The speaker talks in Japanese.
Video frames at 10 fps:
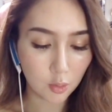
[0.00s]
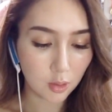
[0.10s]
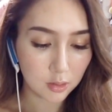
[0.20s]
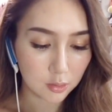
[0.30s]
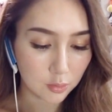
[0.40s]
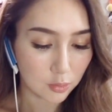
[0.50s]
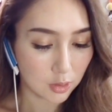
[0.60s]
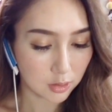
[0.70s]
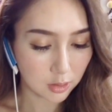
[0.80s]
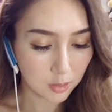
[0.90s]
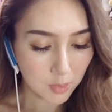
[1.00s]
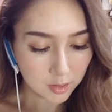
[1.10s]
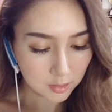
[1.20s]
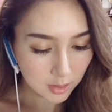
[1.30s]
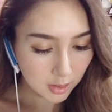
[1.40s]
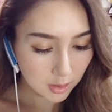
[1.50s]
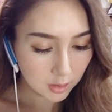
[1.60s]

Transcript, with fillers: 交換することができますね。